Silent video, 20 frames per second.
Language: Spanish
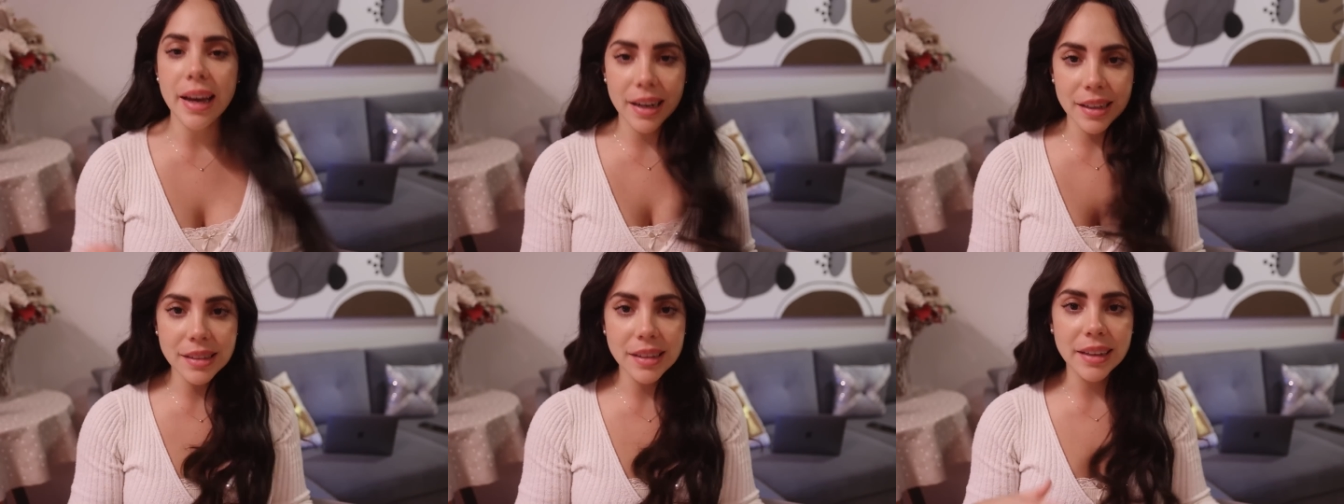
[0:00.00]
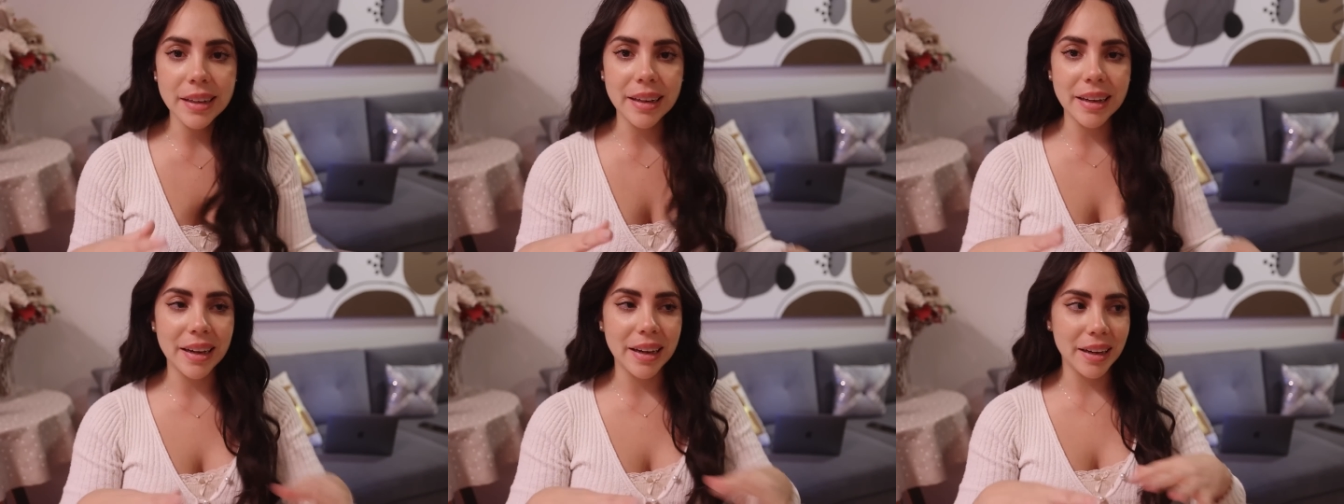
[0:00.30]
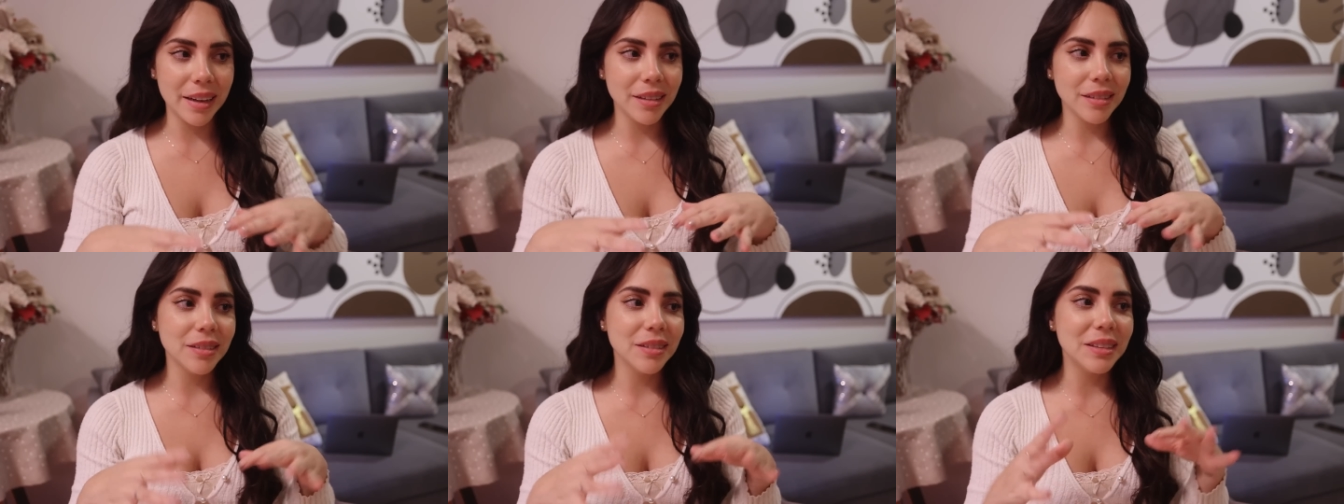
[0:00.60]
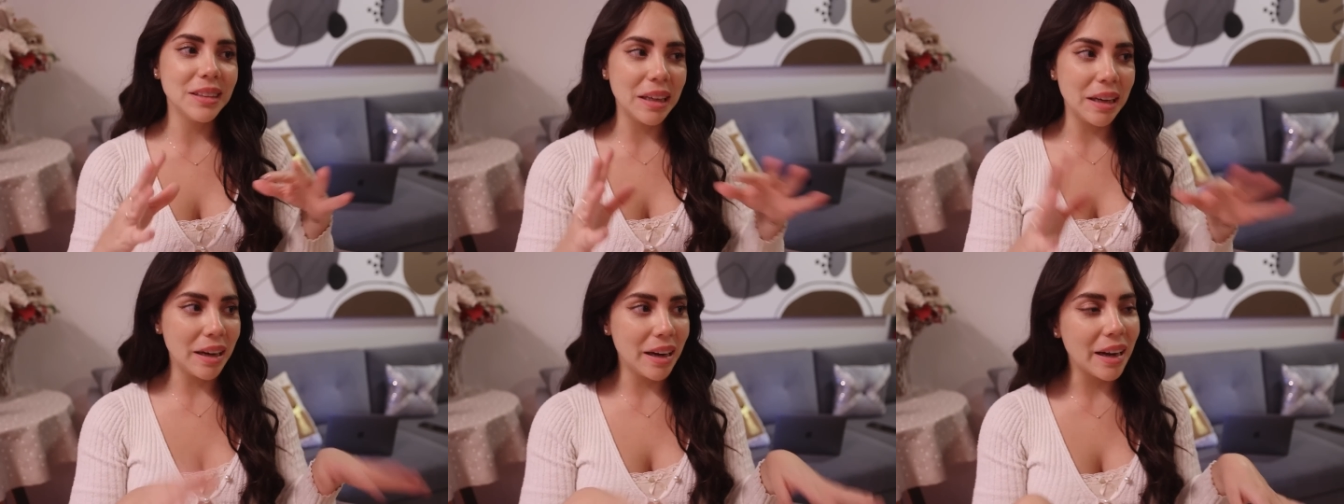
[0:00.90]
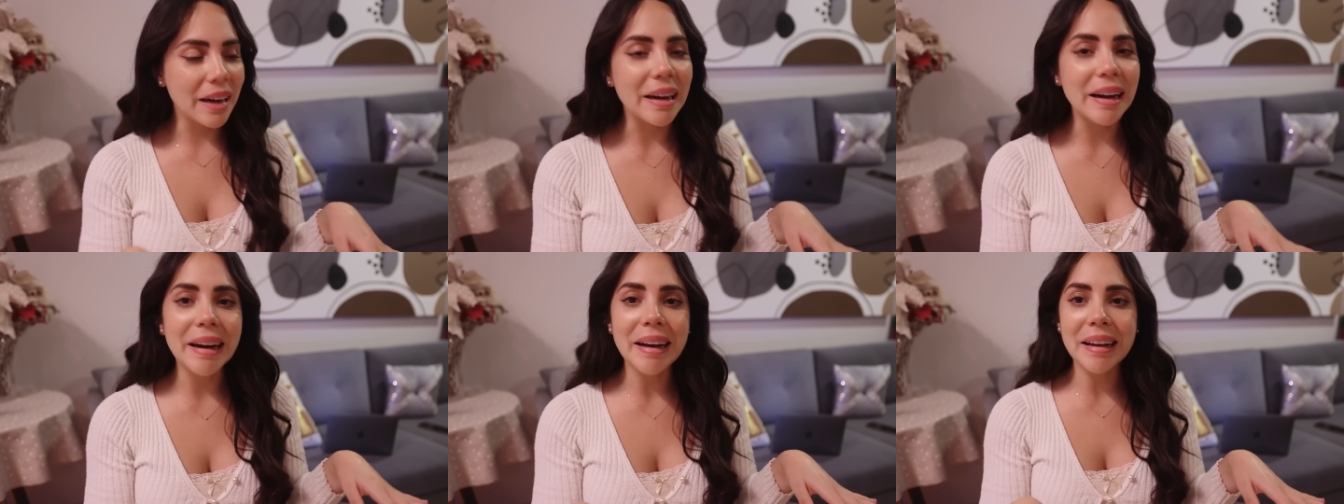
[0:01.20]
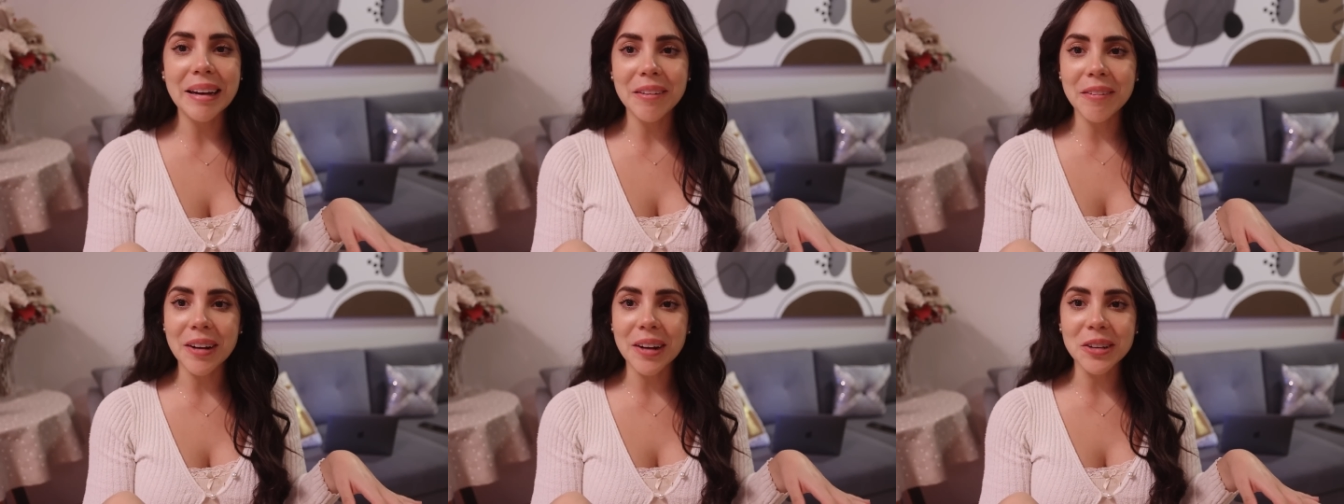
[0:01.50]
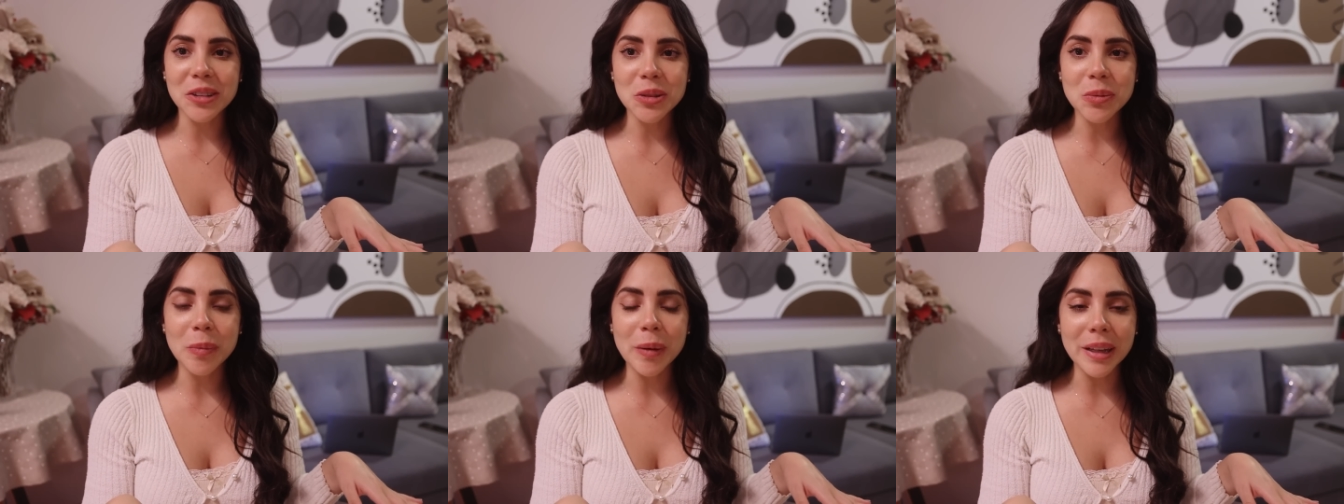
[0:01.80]
él es el que se encarga de
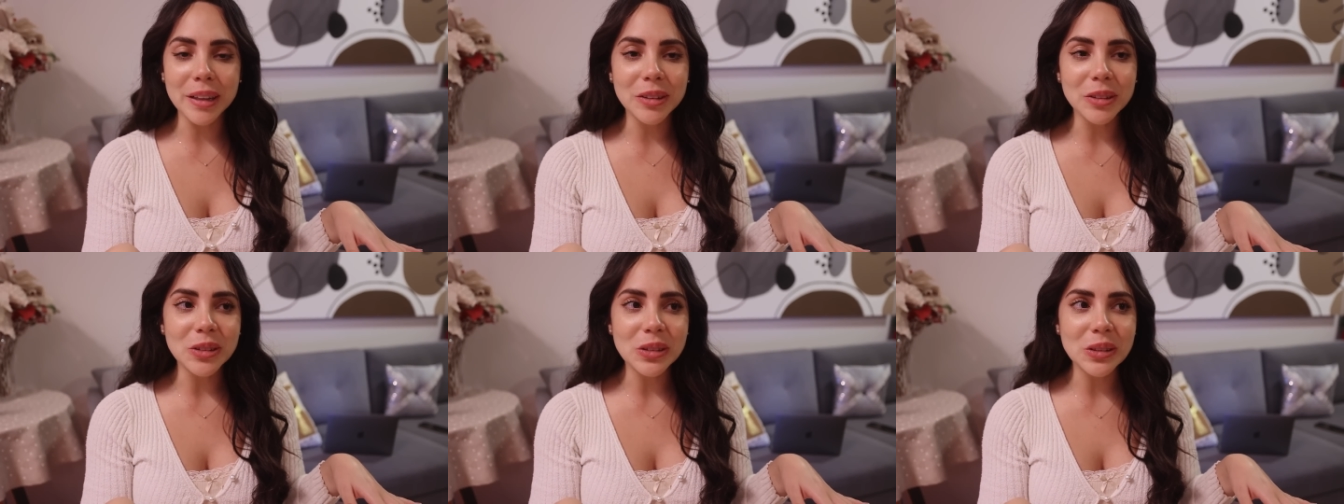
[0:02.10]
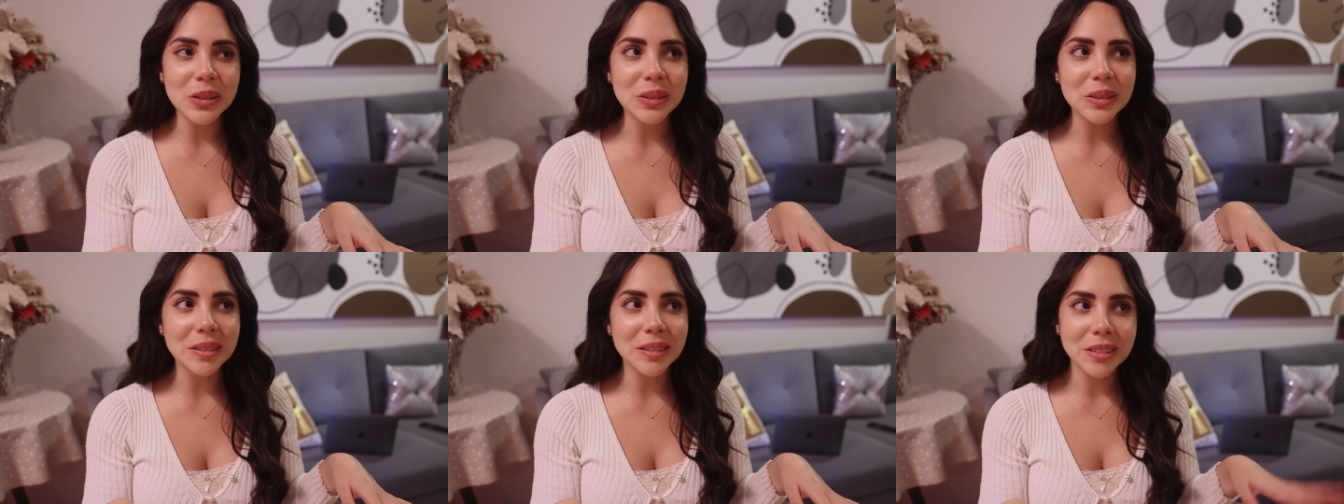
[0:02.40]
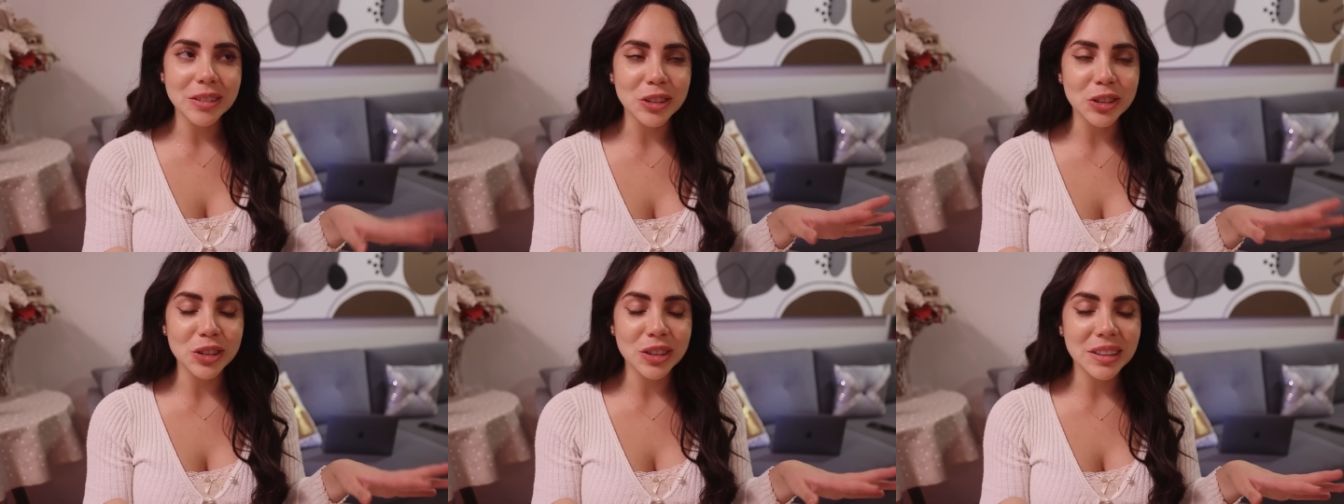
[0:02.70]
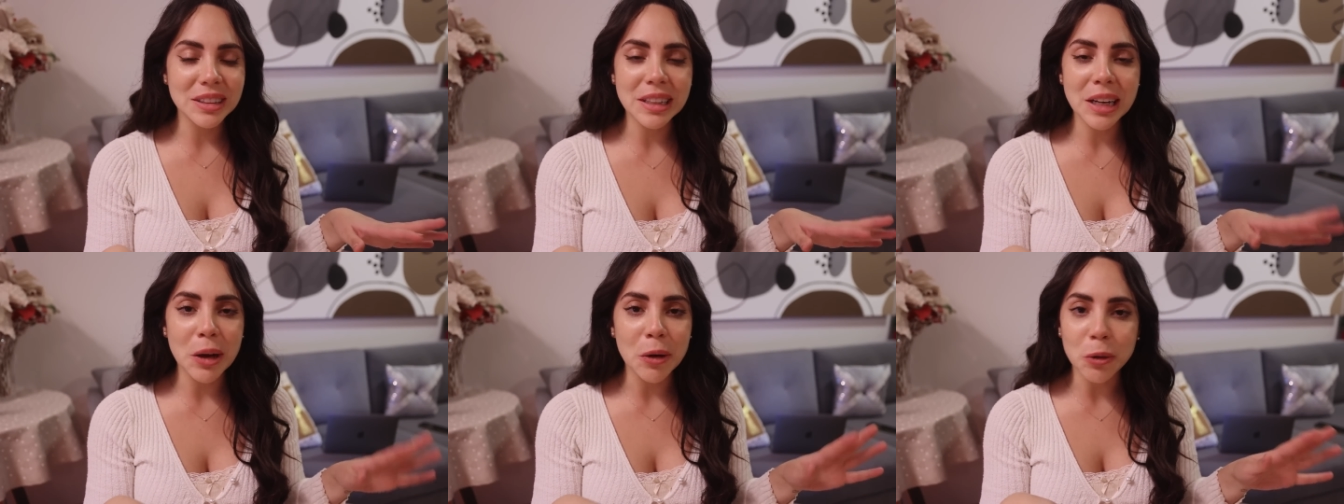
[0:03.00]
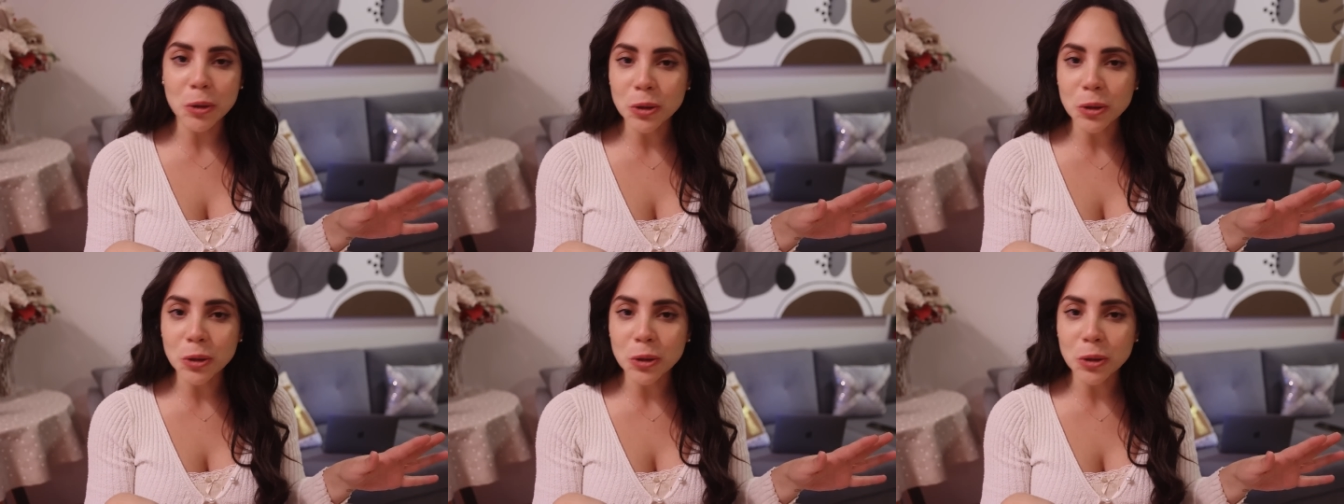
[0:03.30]
lavar los platos. No sé si le